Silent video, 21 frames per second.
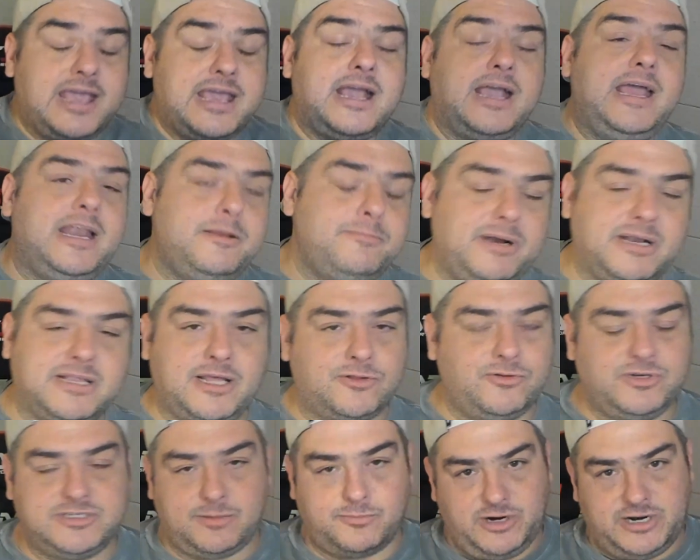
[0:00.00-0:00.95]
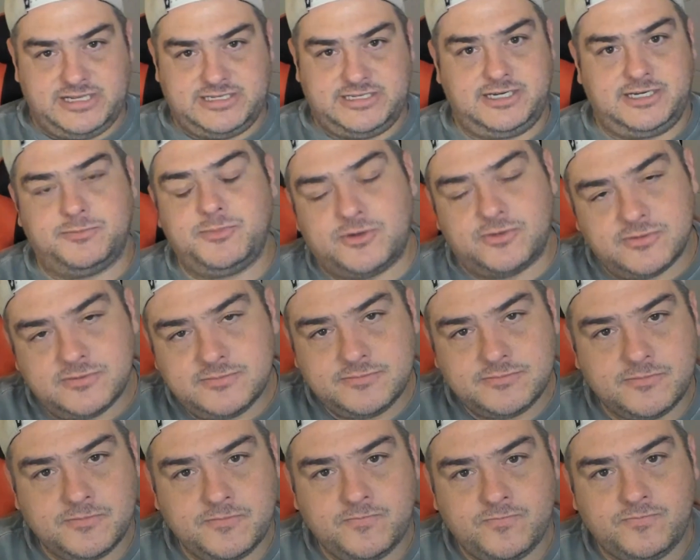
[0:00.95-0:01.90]
é que ganha Libertadores na molezinha, irmão?
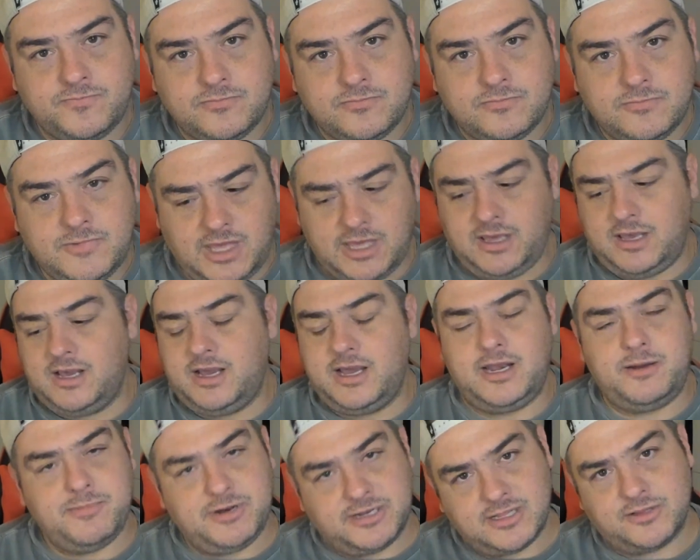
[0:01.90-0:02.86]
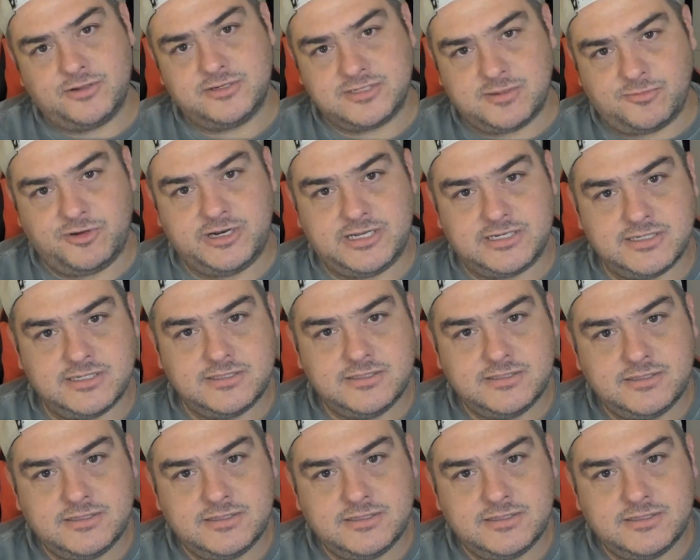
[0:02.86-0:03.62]
Quem que ganha Libertadores na moleza?